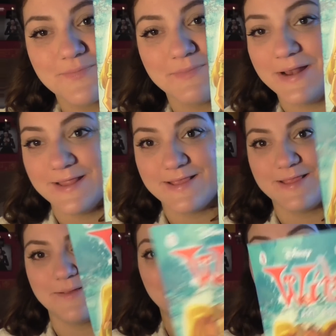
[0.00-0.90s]

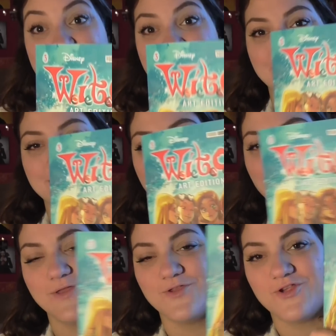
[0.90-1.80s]
bellissima la serie di
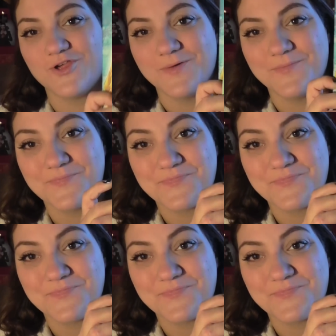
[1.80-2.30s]
Witch.